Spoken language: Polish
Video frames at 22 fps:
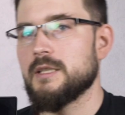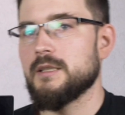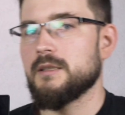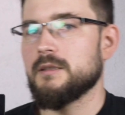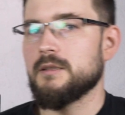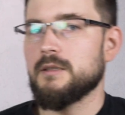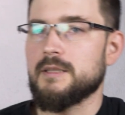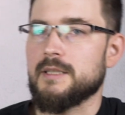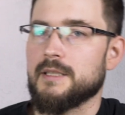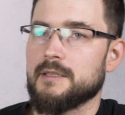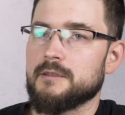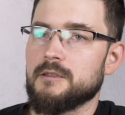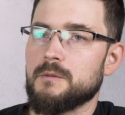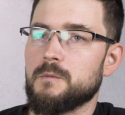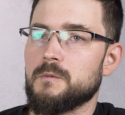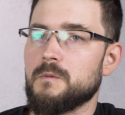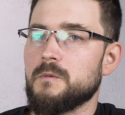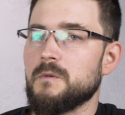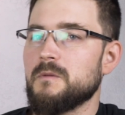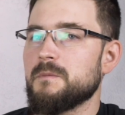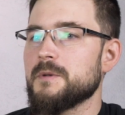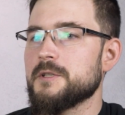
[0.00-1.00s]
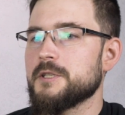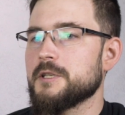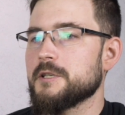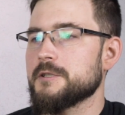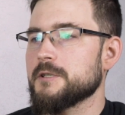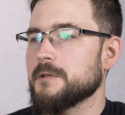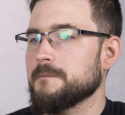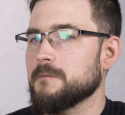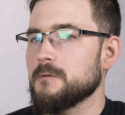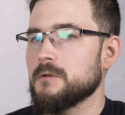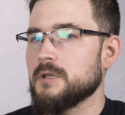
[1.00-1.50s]
No tak, no umówmy się,
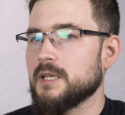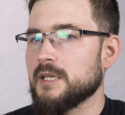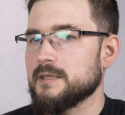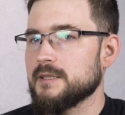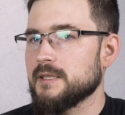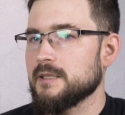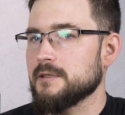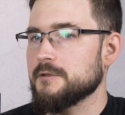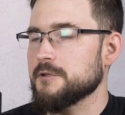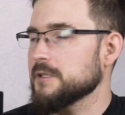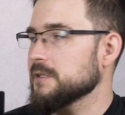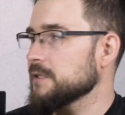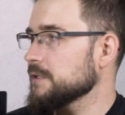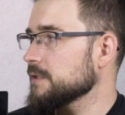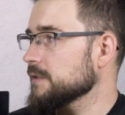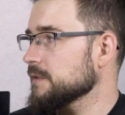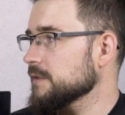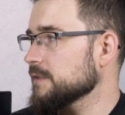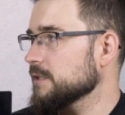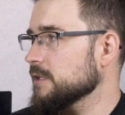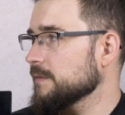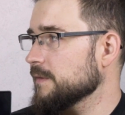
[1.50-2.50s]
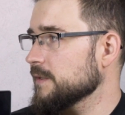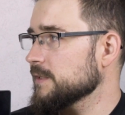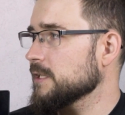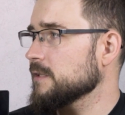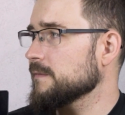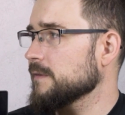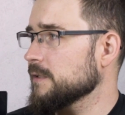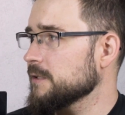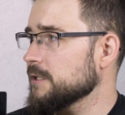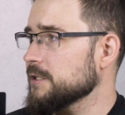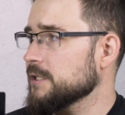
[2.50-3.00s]
że Full HD, czyli
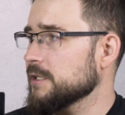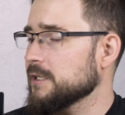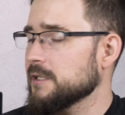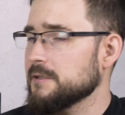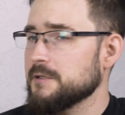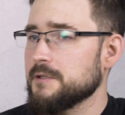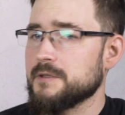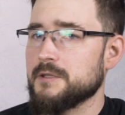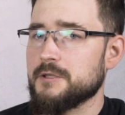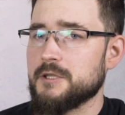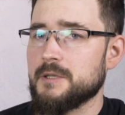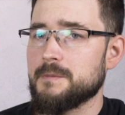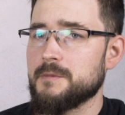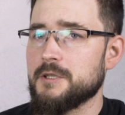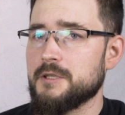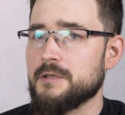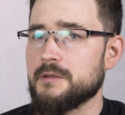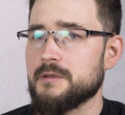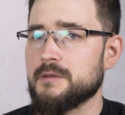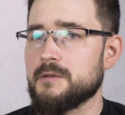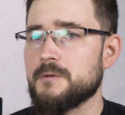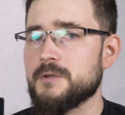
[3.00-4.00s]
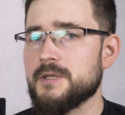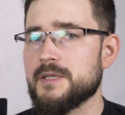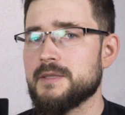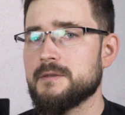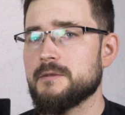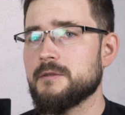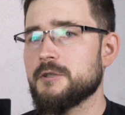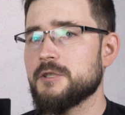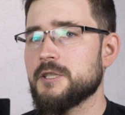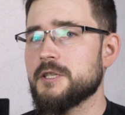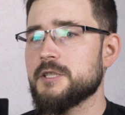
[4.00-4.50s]
1920 na 1080 to już
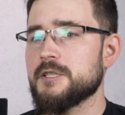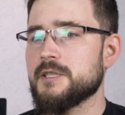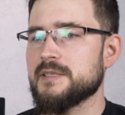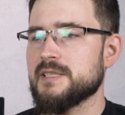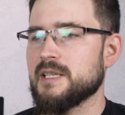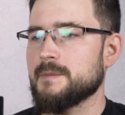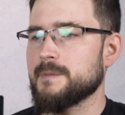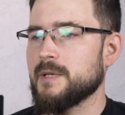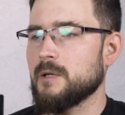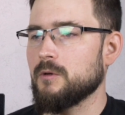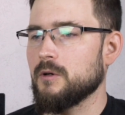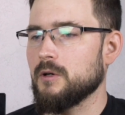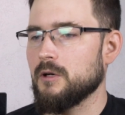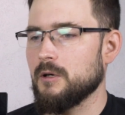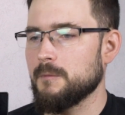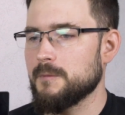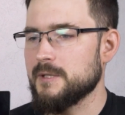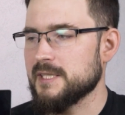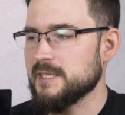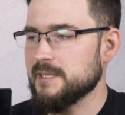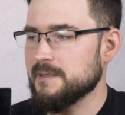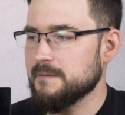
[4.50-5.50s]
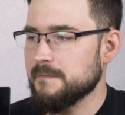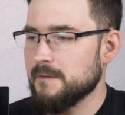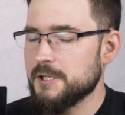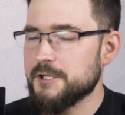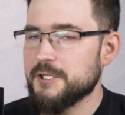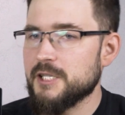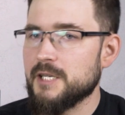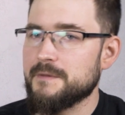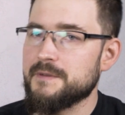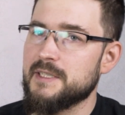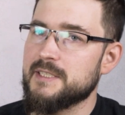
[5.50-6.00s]
jest troszeczkę za mało obraz,
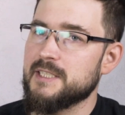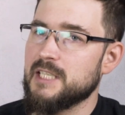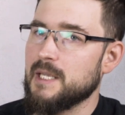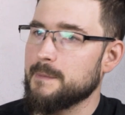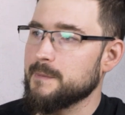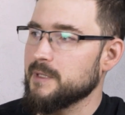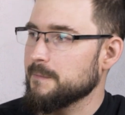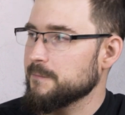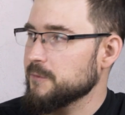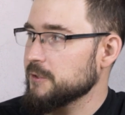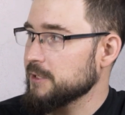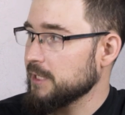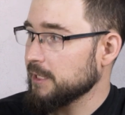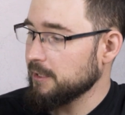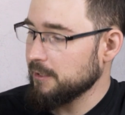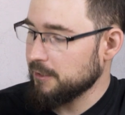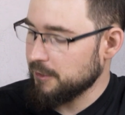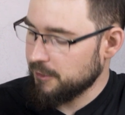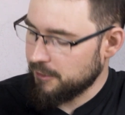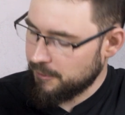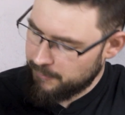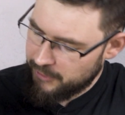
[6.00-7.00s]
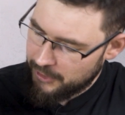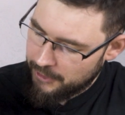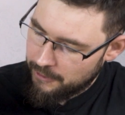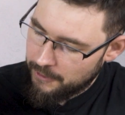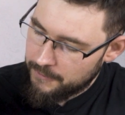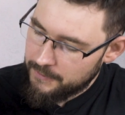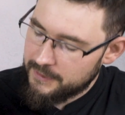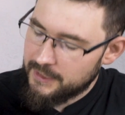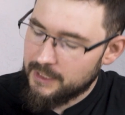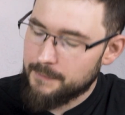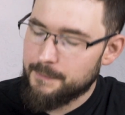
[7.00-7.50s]
zwłaszcza w systemie przy takiej
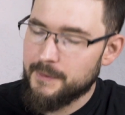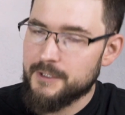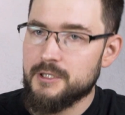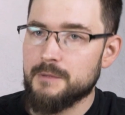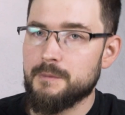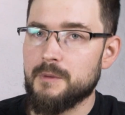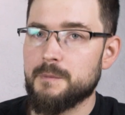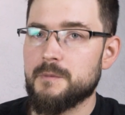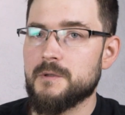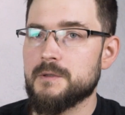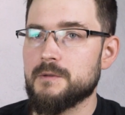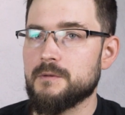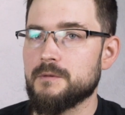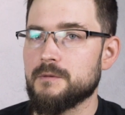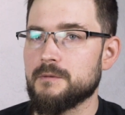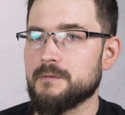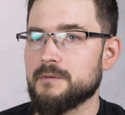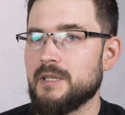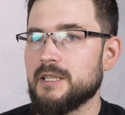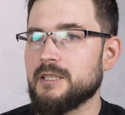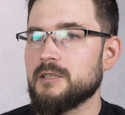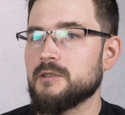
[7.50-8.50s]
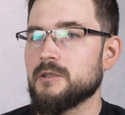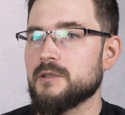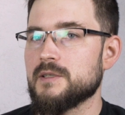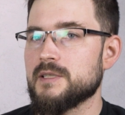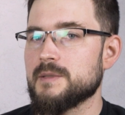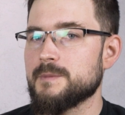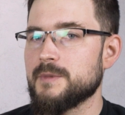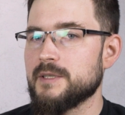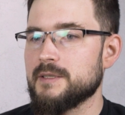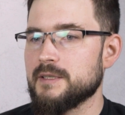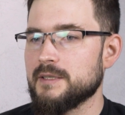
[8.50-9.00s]
przekątnej będzie po prostu lekko
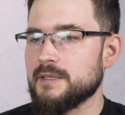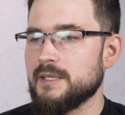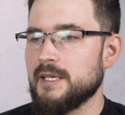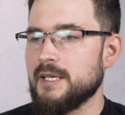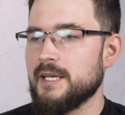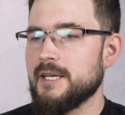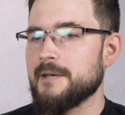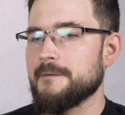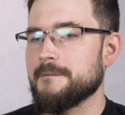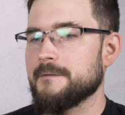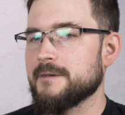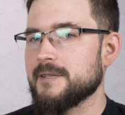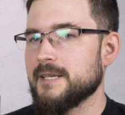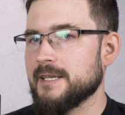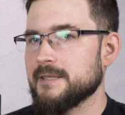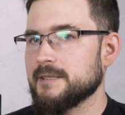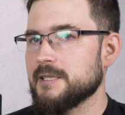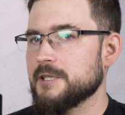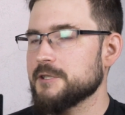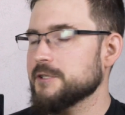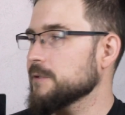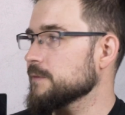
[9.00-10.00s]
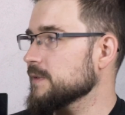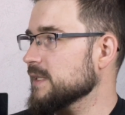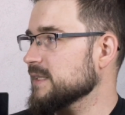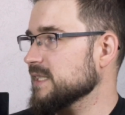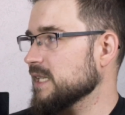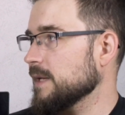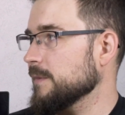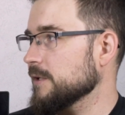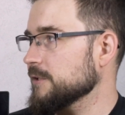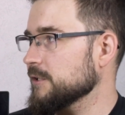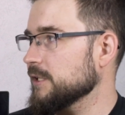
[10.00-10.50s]
rozmyty. W grach też nie
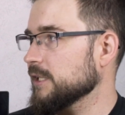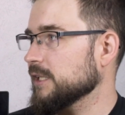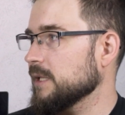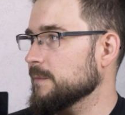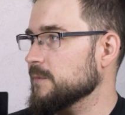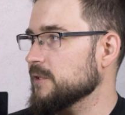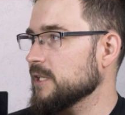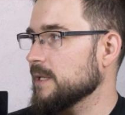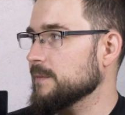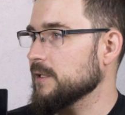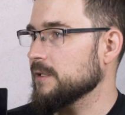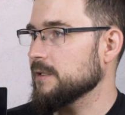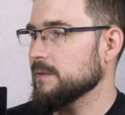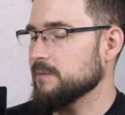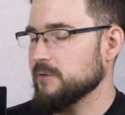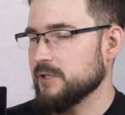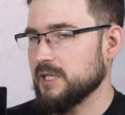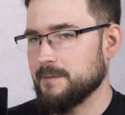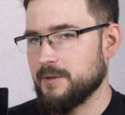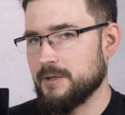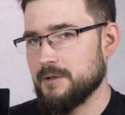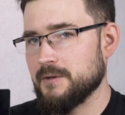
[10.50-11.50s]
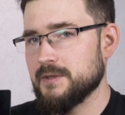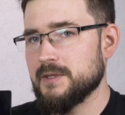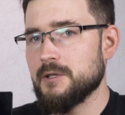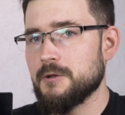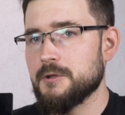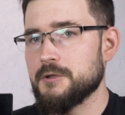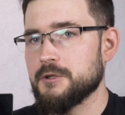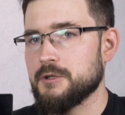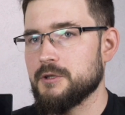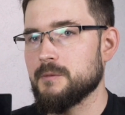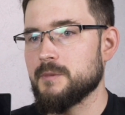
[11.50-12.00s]
uzyskamy aż takiej przyjemnej, przyjemnej
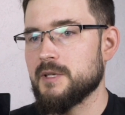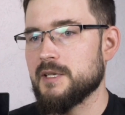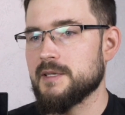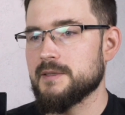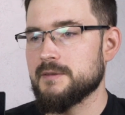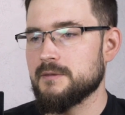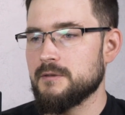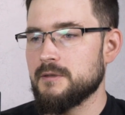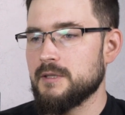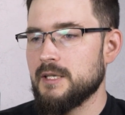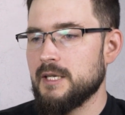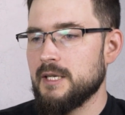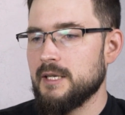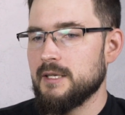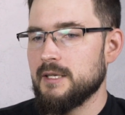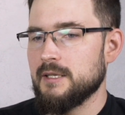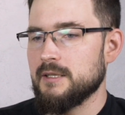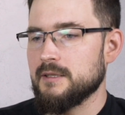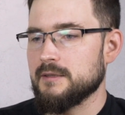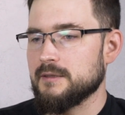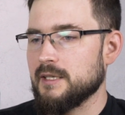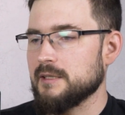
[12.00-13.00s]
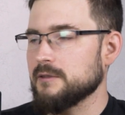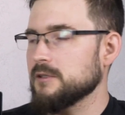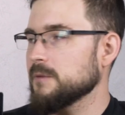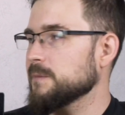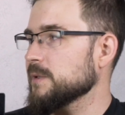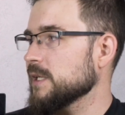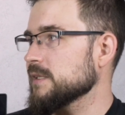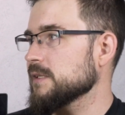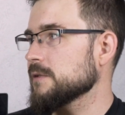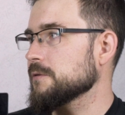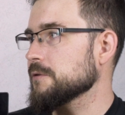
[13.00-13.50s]
ostrości obrazu, no a do
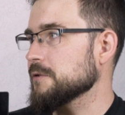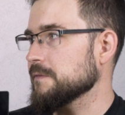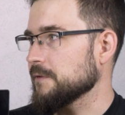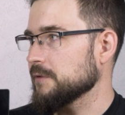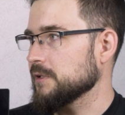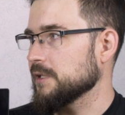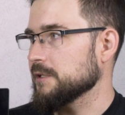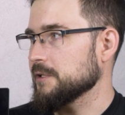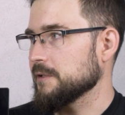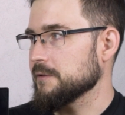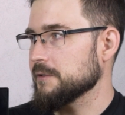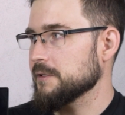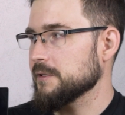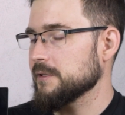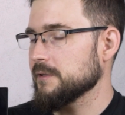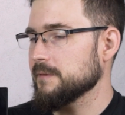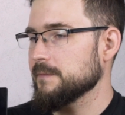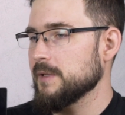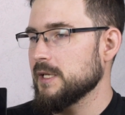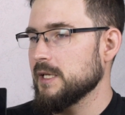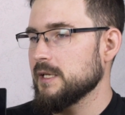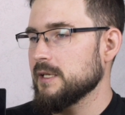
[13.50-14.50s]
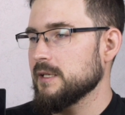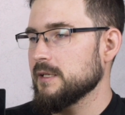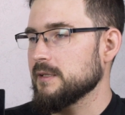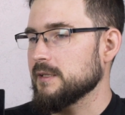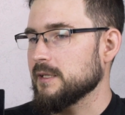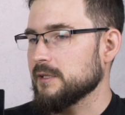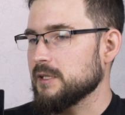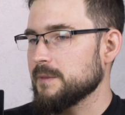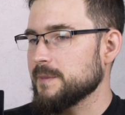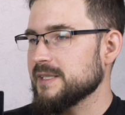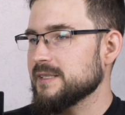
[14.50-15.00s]
pracy to już w ogóle ciężko.
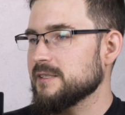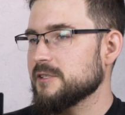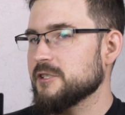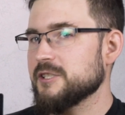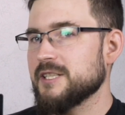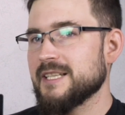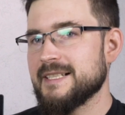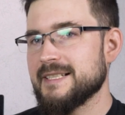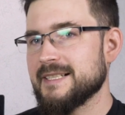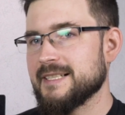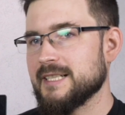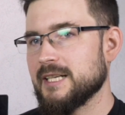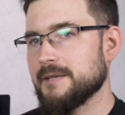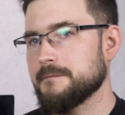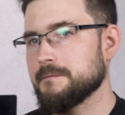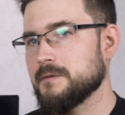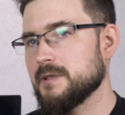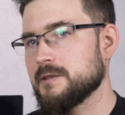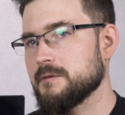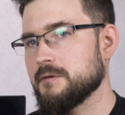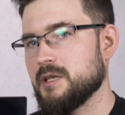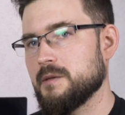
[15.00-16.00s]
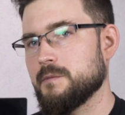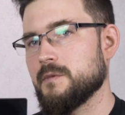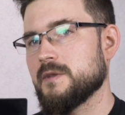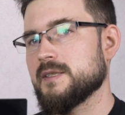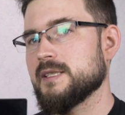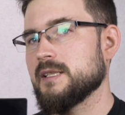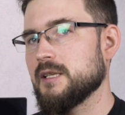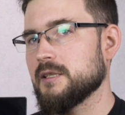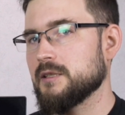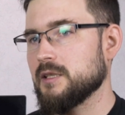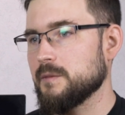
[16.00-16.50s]
Natomiast 4K w 27
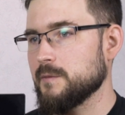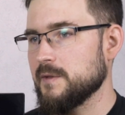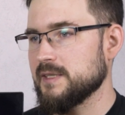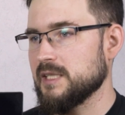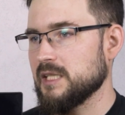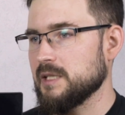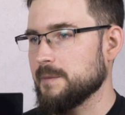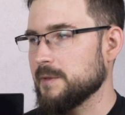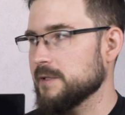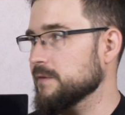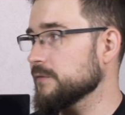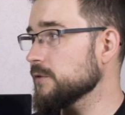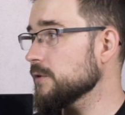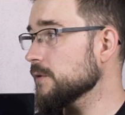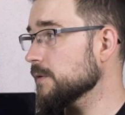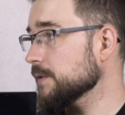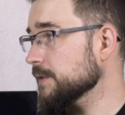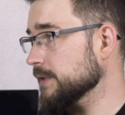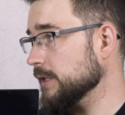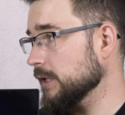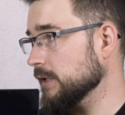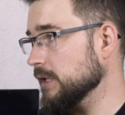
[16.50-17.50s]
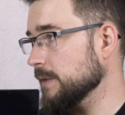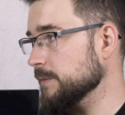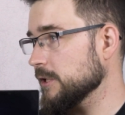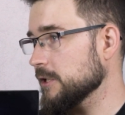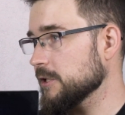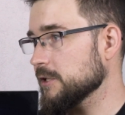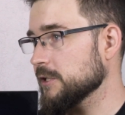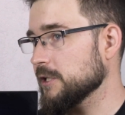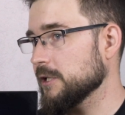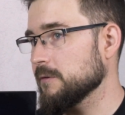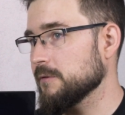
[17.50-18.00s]
calach to moim zdaniem jest w drugą stronę
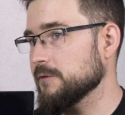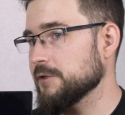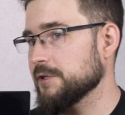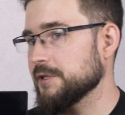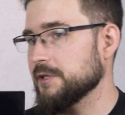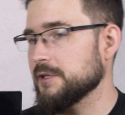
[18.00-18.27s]
przeszczał, że